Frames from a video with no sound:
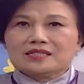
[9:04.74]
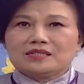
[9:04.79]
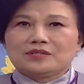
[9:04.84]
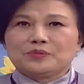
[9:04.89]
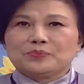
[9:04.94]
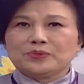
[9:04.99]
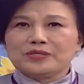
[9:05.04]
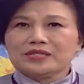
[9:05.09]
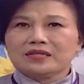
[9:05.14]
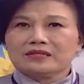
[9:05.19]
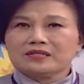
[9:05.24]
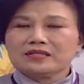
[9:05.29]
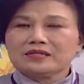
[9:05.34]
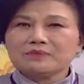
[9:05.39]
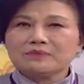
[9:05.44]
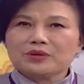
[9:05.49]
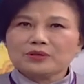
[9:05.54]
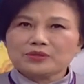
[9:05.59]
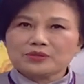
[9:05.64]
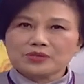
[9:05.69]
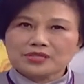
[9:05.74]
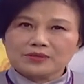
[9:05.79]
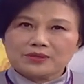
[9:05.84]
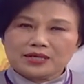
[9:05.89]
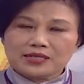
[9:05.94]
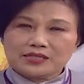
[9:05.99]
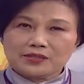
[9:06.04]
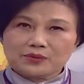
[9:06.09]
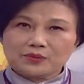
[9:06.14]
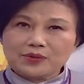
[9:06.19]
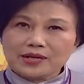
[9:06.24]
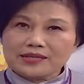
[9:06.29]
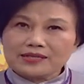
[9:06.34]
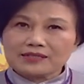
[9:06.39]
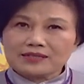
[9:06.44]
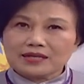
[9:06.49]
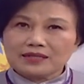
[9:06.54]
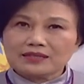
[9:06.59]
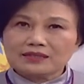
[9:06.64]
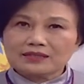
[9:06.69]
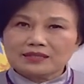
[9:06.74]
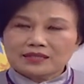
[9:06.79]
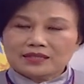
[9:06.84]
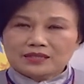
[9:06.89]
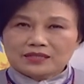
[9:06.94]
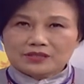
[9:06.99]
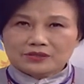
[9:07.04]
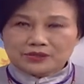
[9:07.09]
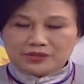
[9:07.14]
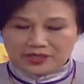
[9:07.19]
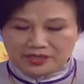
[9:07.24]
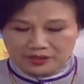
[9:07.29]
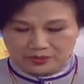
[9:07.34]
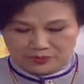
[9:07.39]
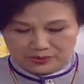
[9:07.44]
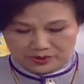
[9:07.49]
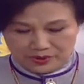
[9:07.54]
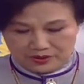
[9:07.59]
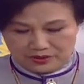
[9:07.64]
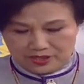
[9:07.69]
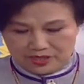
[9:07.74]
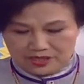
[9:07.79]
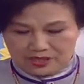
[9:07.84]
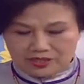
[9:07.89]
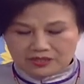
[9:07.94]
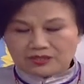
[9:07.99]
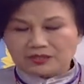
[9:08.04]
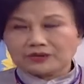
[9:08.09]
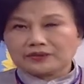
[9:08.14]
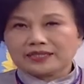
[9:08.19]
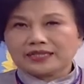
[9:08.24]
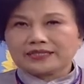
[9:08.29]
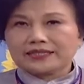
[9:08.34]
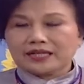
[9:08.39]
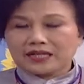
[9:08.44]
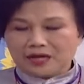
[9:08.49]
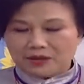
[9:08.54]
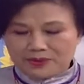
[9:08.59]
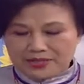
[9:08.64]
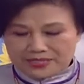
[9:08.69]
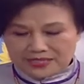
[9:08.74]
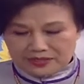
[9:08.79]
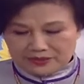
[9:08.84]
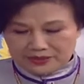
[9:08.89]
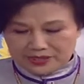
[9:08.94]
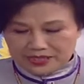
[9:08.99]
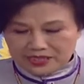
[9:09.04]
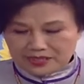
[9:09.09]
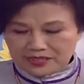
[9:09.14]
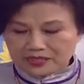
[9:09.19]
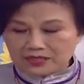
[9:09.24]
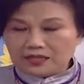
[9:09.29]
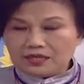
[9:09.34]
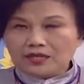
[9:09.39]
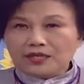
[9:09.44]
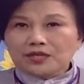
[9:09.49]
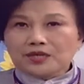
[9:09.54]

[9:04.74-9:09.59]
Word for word: 有不小心碰撞有外伤血流不止的时候呢，要赶快找医生。